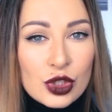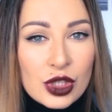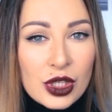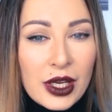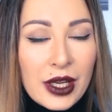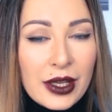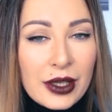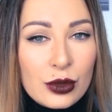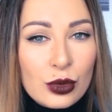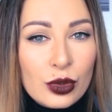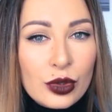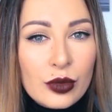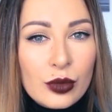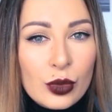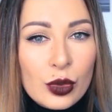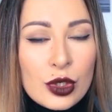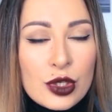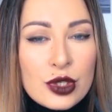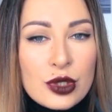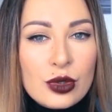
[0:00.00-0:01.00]
уже эту
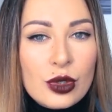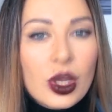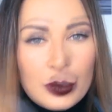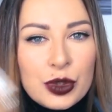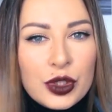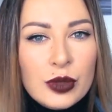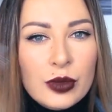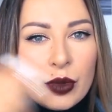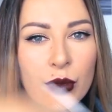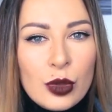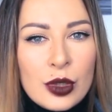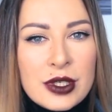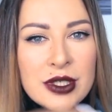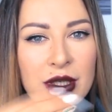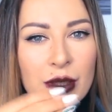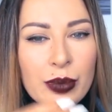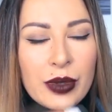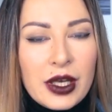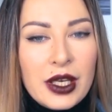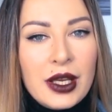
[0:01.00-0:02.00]
эмульсию. В общем,
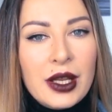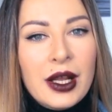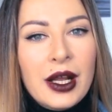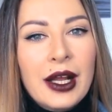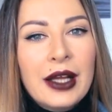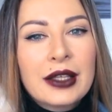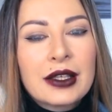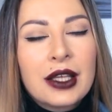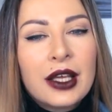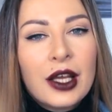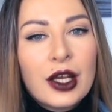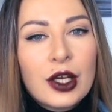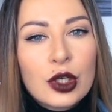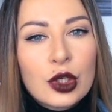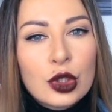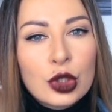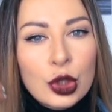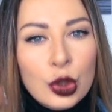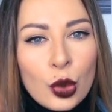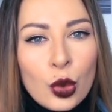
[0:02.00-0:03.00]
эмульсия проникает
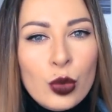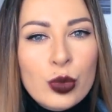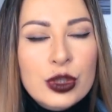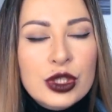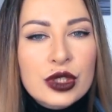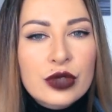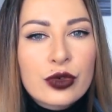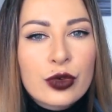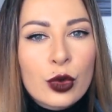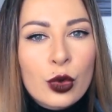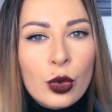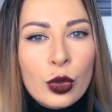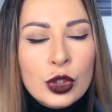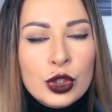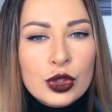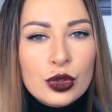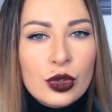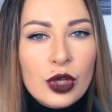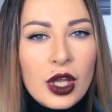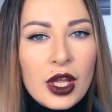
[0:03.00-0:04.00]
глубже в
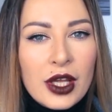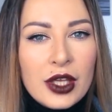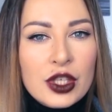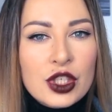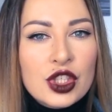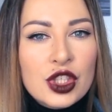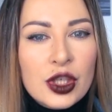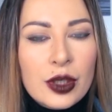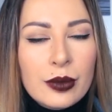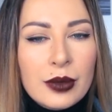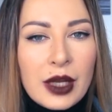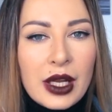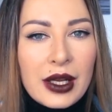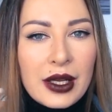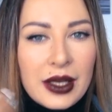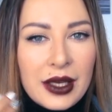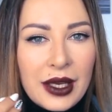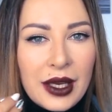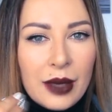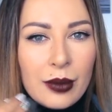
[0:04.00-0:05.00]
кожу, чем
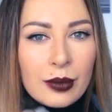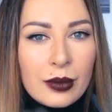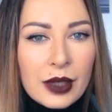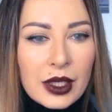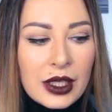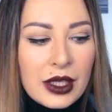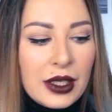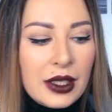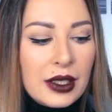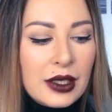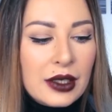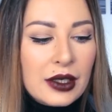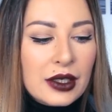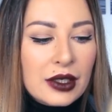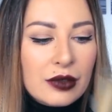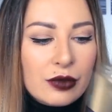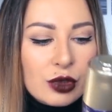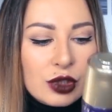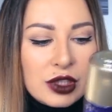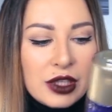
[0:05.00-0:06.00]
крем. И
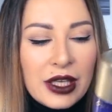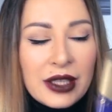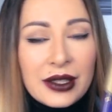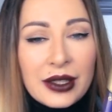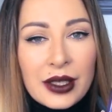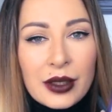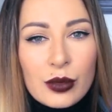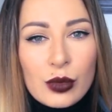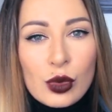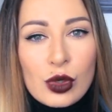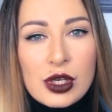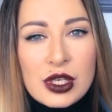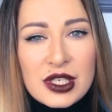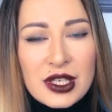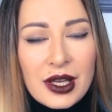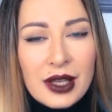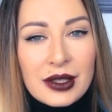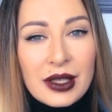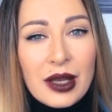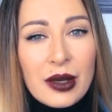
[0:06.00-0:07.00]
вот эта
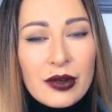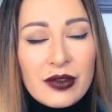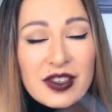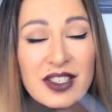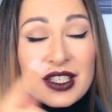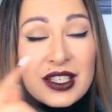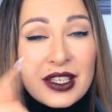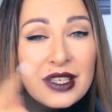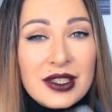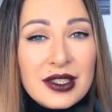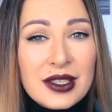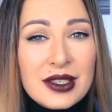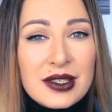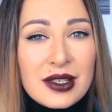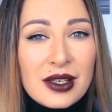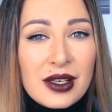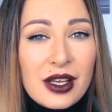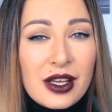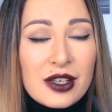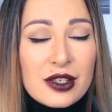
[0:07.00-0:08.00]
эмульсия, она
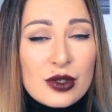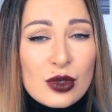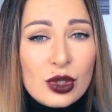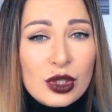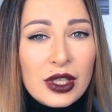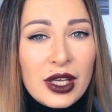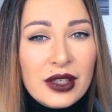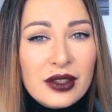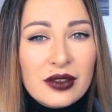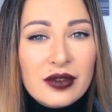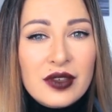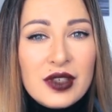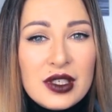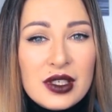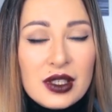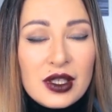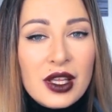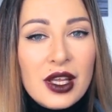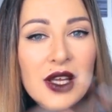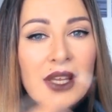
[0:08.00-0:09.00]
восхитительный Результат
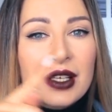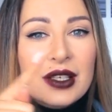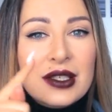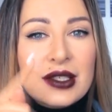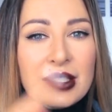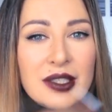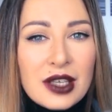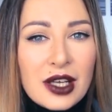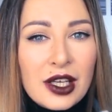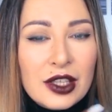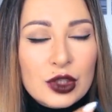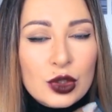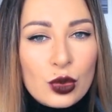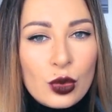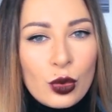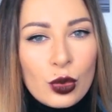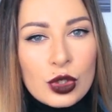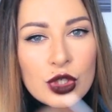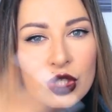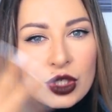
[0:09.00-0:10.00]
виден
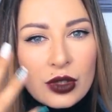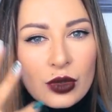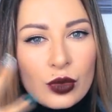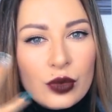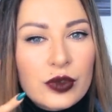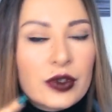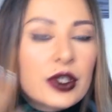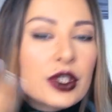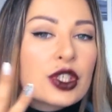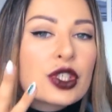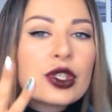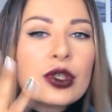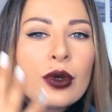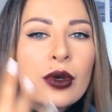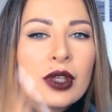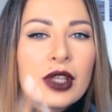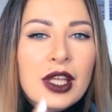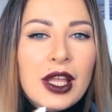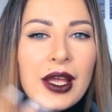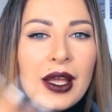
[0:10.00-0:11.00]
сразу. Кожа
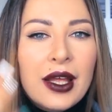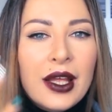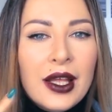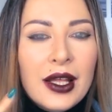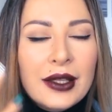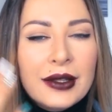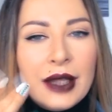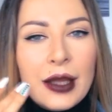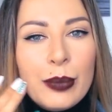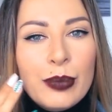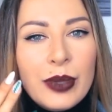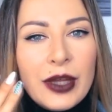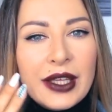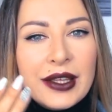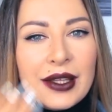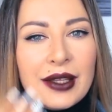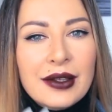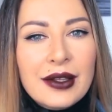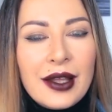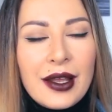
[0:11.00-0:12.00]
увлажненная,
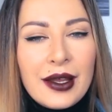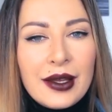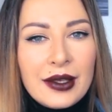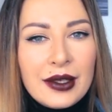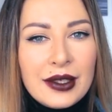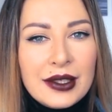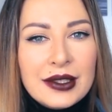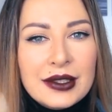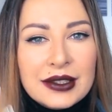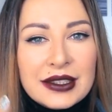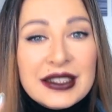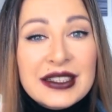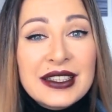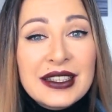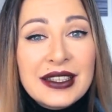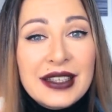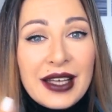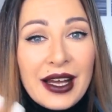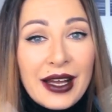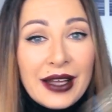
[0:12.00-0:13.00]
напитанная и
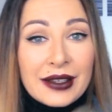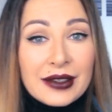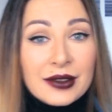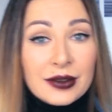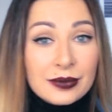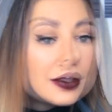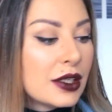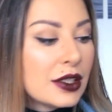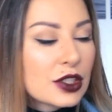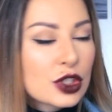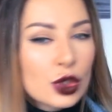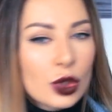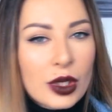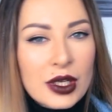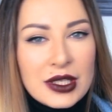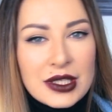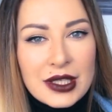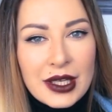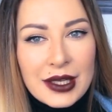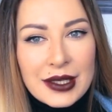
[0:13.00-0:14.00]
сияет. И
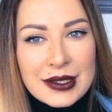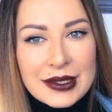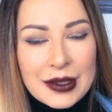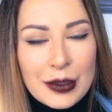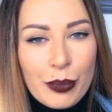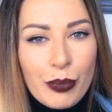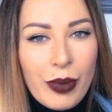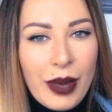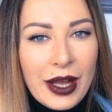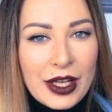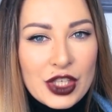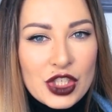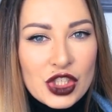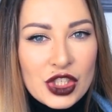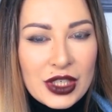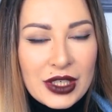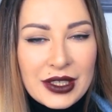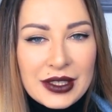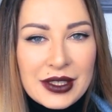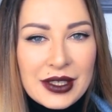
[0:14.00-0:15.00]
что касается
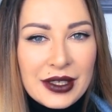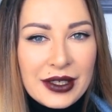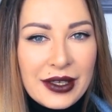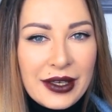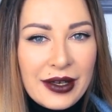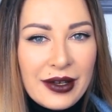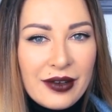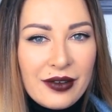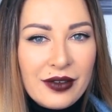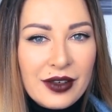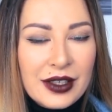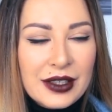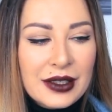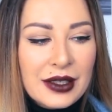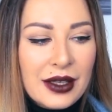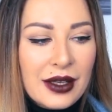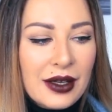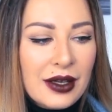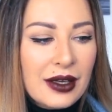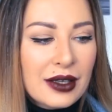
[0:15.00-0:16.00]
патчей
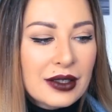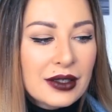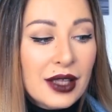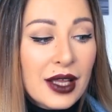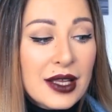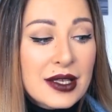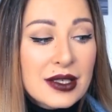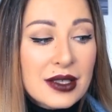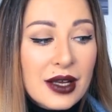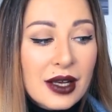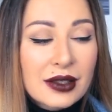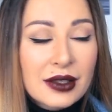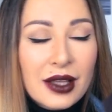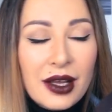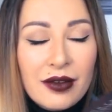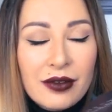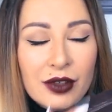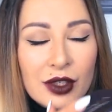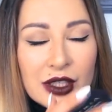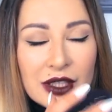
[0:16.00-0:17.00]
гидрогелевых для глаз,
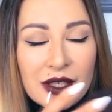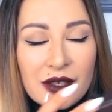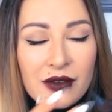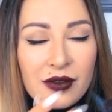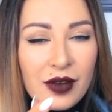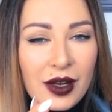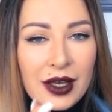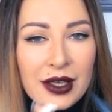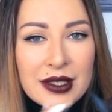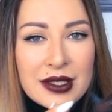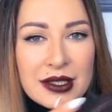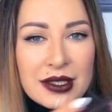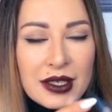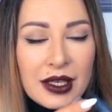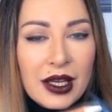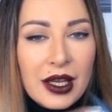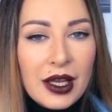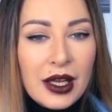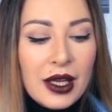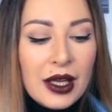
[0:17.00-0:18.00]
когда вы
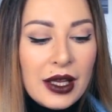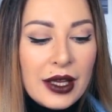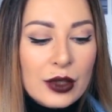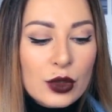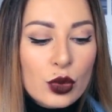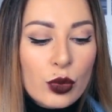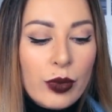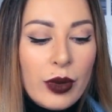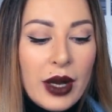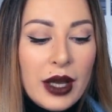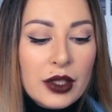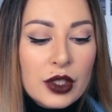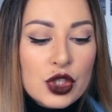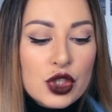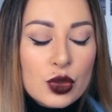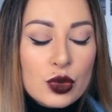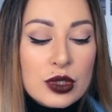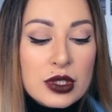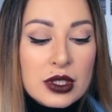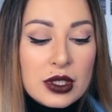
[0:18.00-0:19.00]
открываете эту
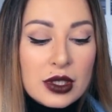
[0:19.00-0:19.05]
баночку,